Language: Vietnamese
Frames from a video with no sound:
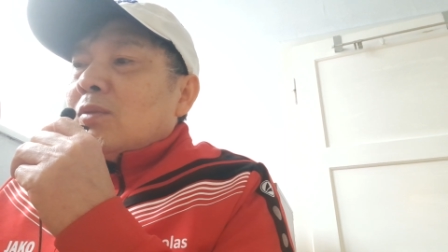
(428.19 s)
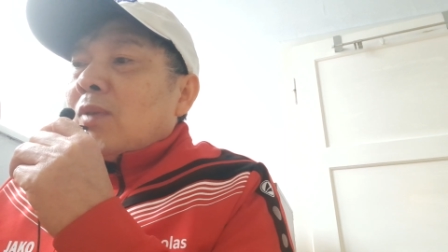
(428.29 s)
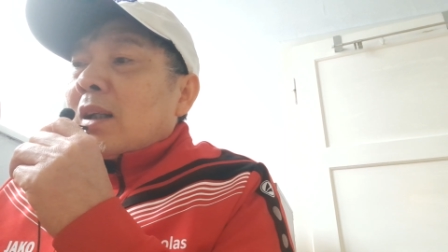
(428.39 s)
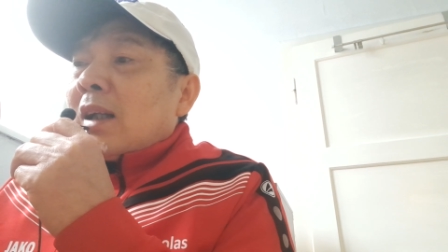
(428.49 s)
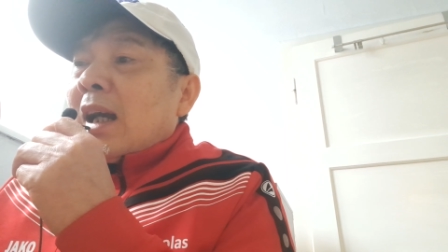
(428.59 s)

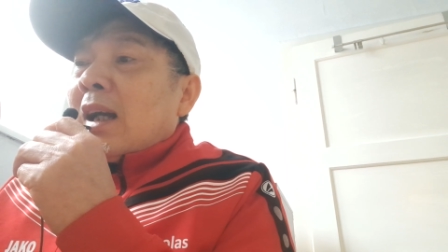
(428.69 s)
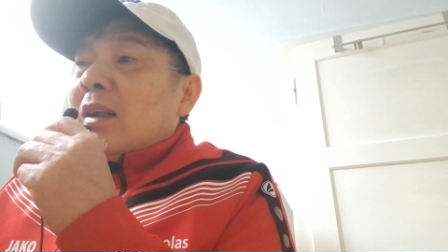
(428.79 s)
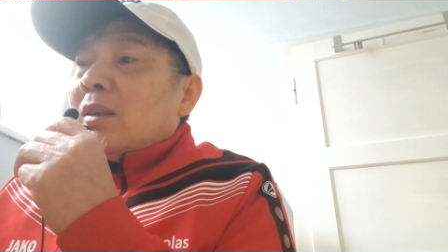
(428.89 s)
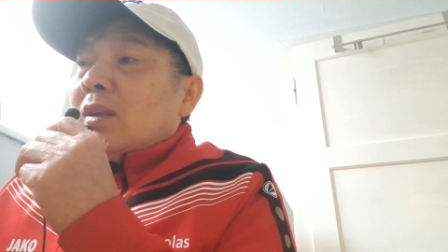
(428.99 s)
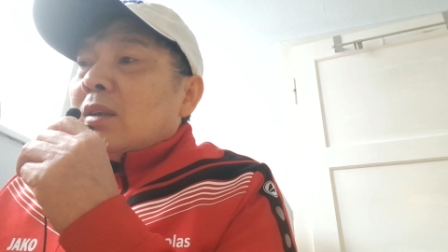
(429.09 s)
hoặc là
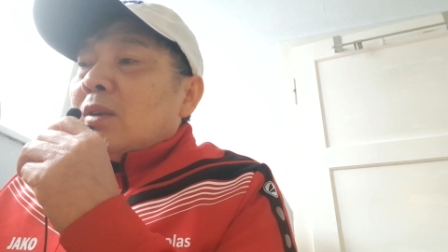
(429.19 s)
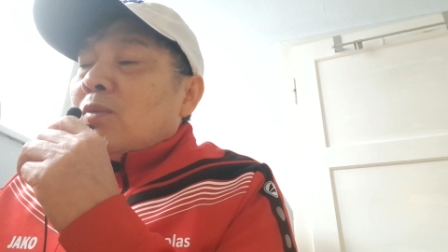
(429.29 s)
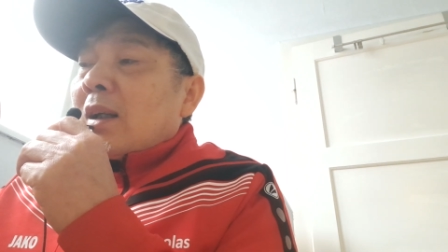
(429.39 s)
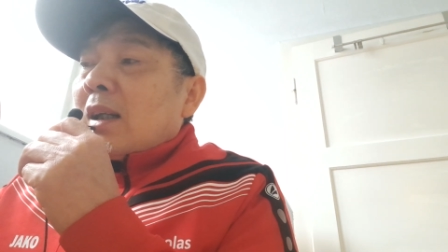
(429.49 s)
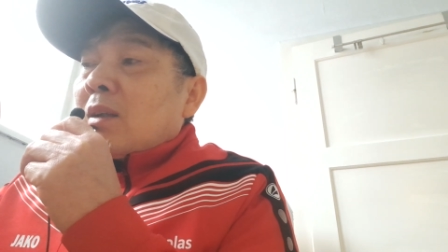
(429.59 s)

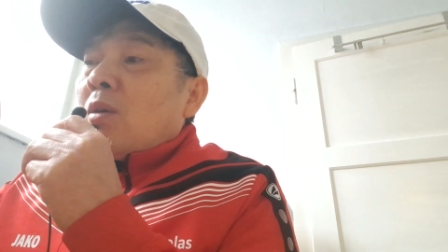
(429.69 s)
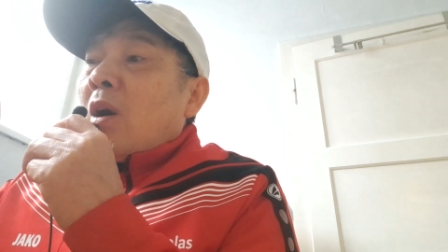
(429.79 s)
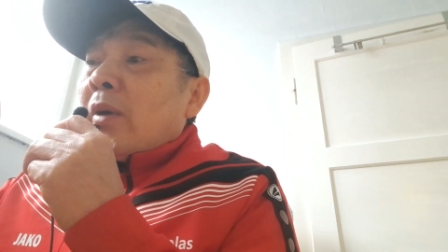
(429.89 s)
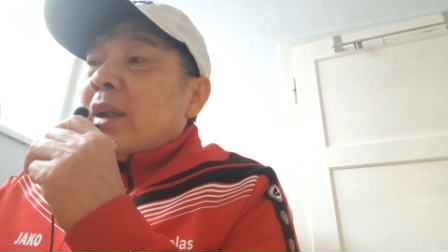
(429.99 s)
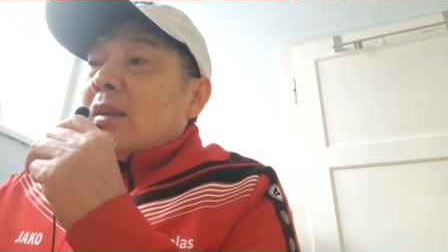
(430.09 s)
hoặc là câu
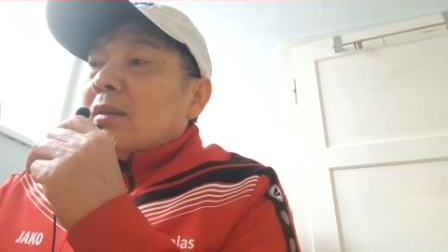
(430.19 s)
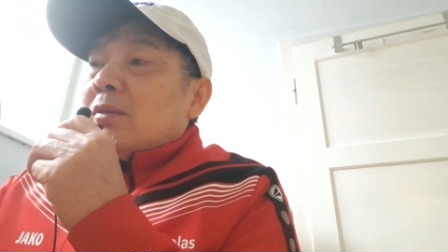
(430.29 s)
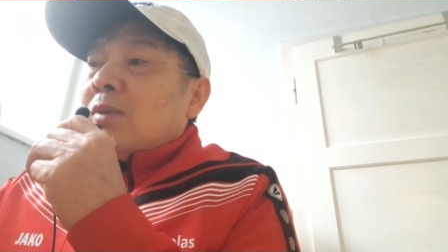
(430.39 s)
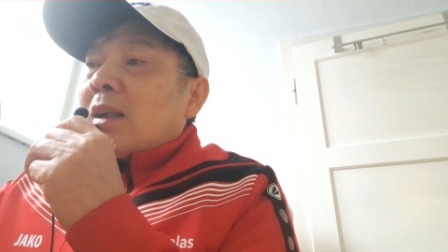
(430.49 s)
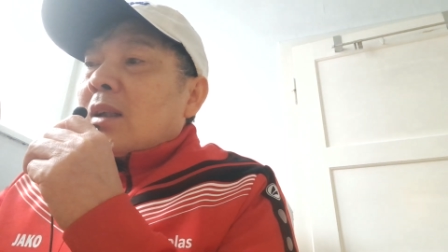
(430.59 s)
hỏi
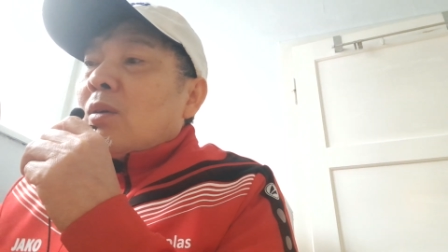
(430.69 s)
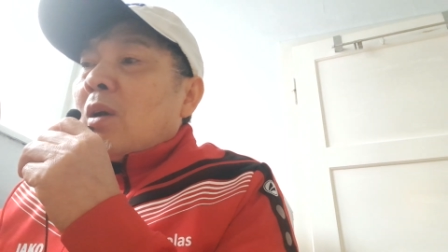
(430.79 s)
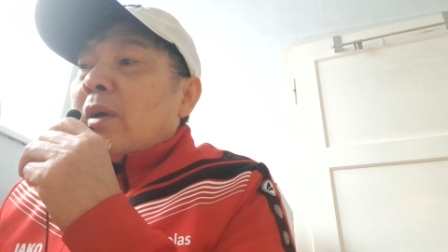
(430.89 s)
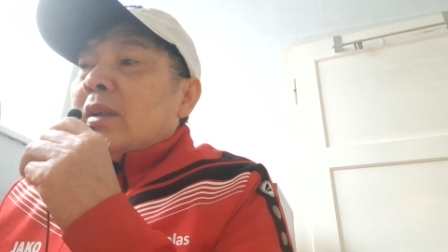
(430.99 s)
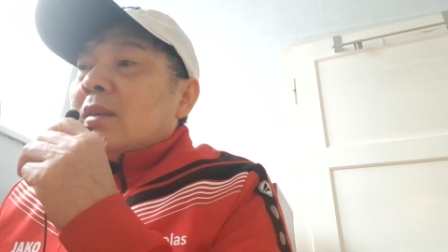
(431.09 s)
hoặc là câu
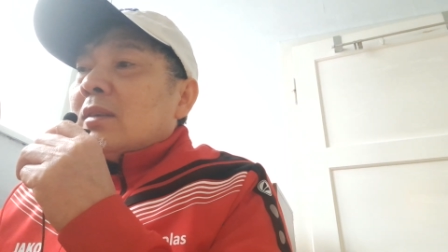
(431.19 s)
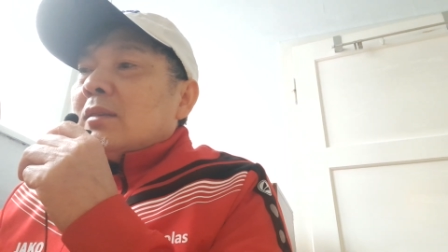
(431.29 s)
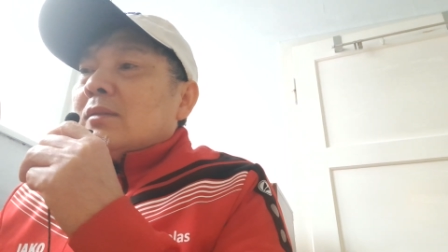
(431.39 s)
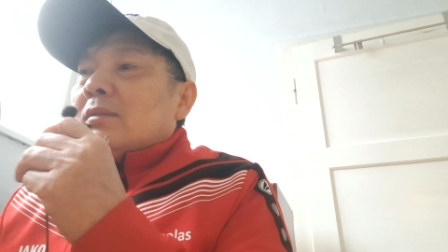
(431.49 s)
hỏi nữa